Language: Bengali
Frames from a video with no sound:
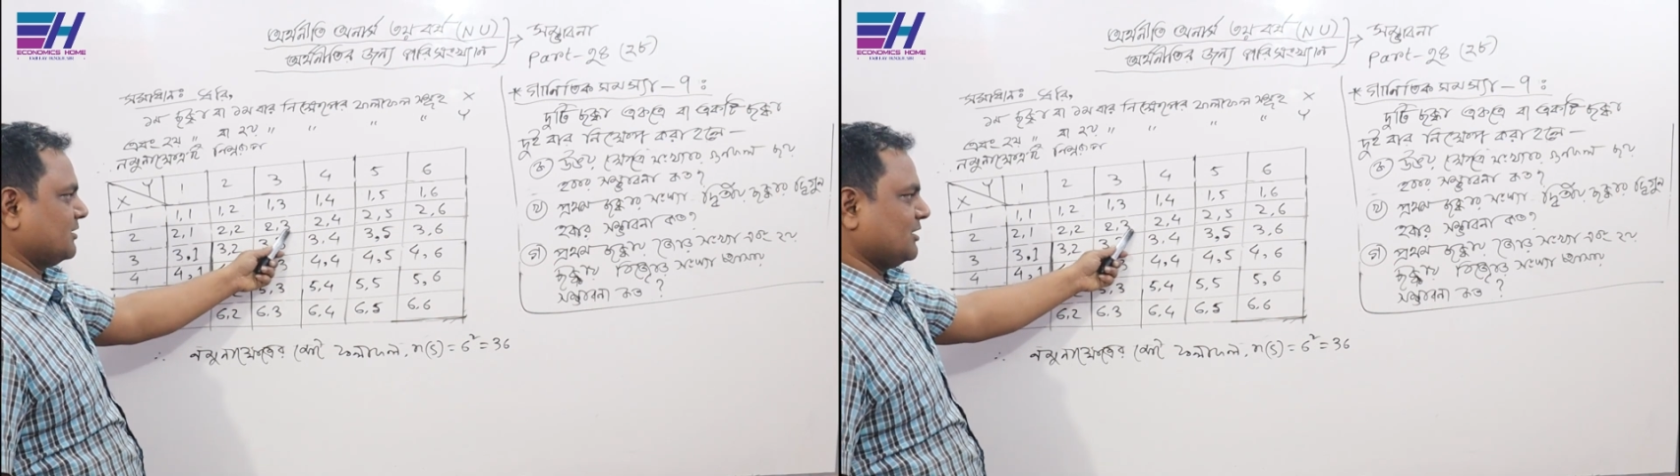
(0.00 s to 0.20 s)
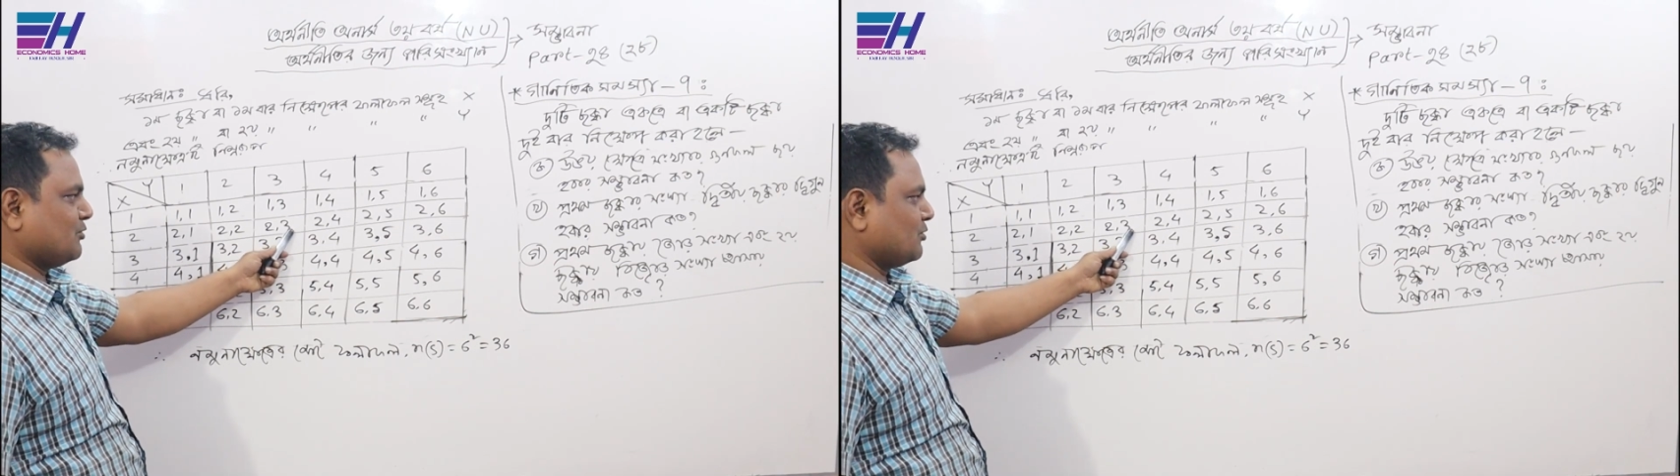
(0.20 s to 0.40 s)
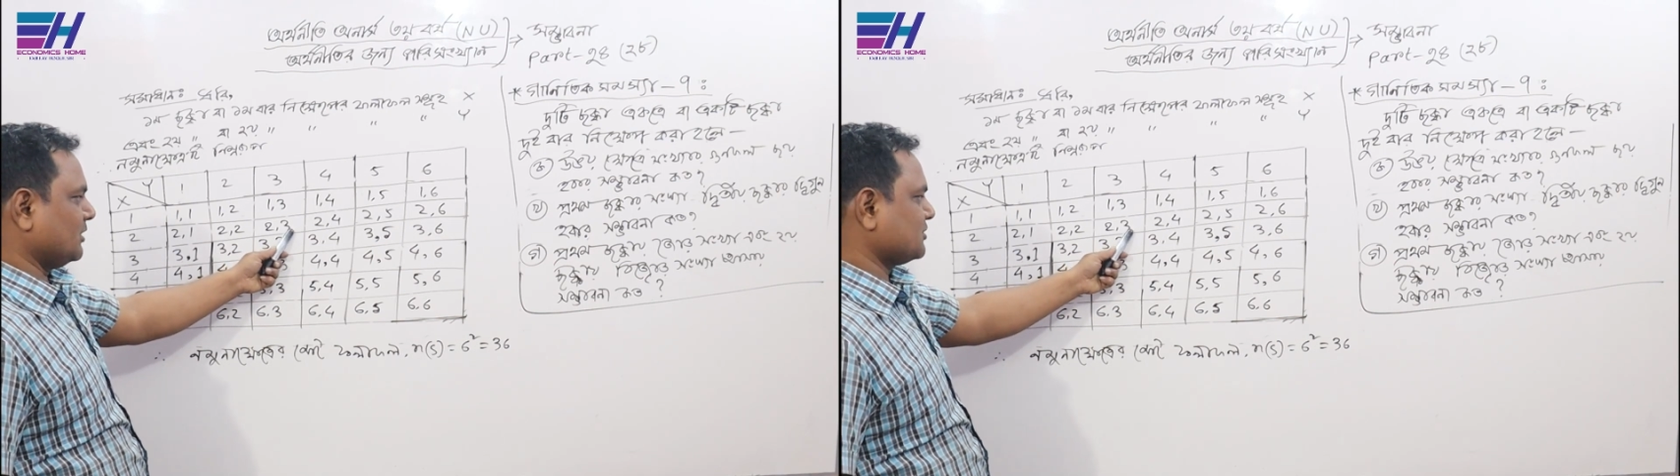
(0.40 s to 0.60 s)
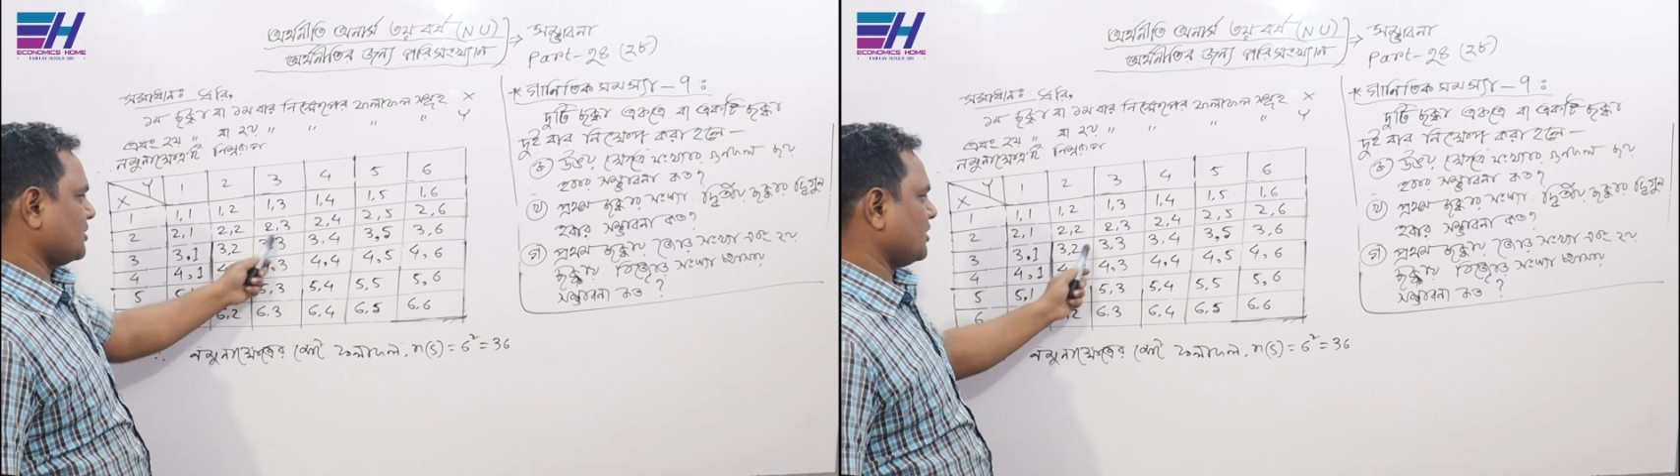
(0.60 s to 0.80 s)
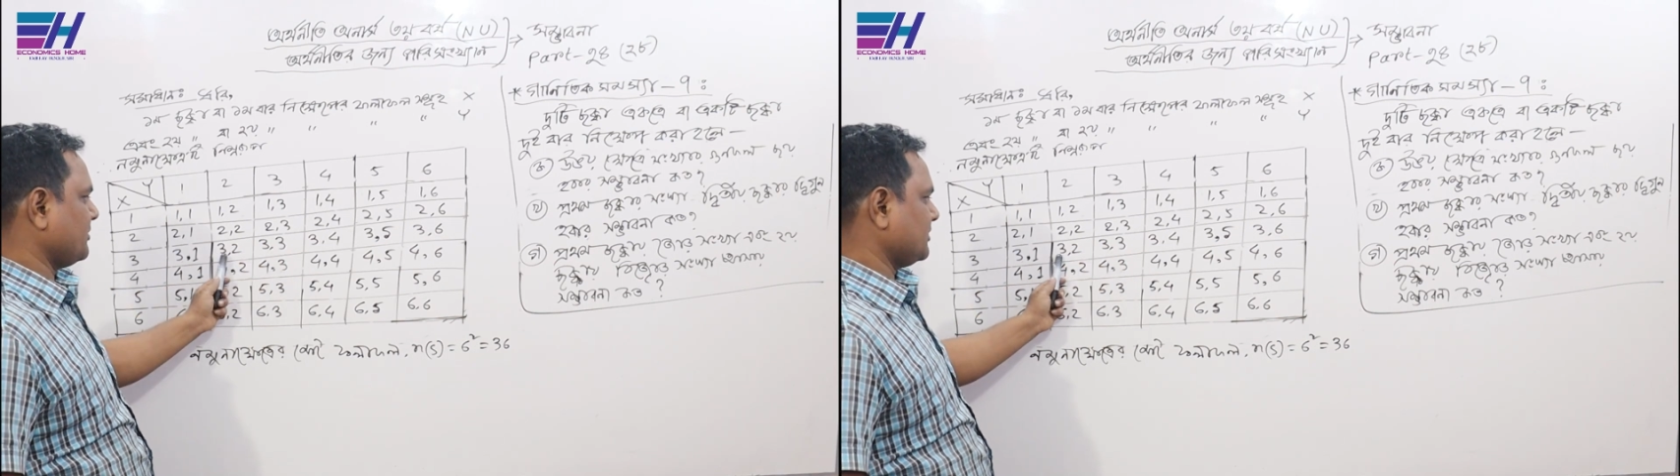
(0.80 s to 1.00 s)
আর তিন গুণ করলে
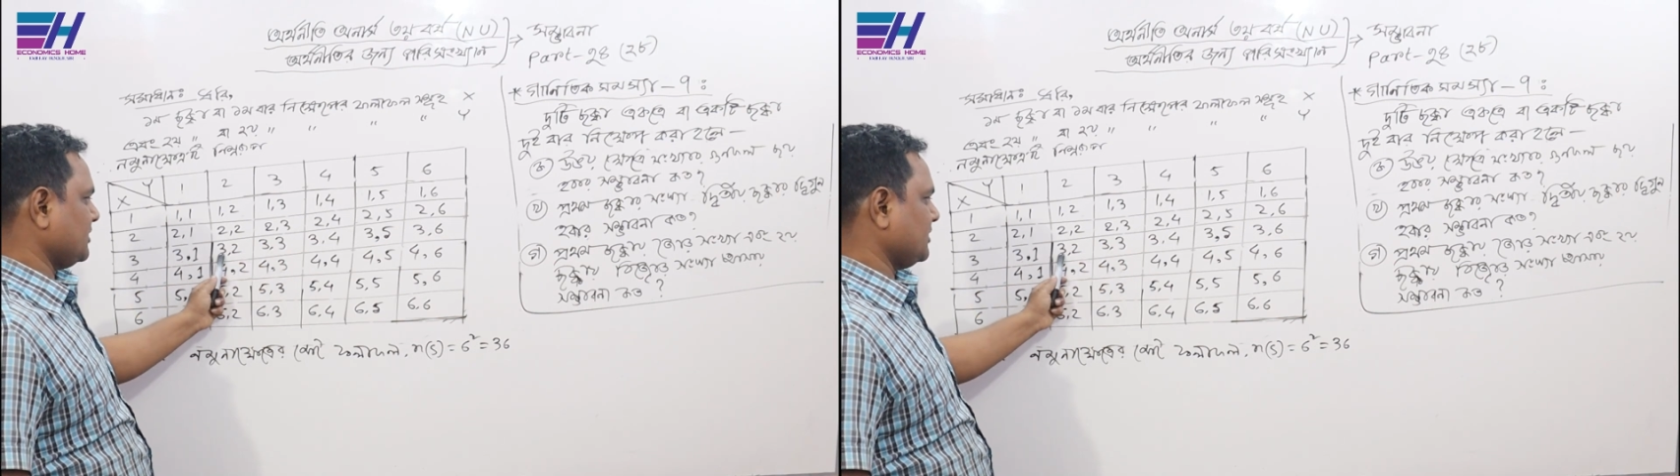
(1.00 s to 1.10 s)
ছয় হবে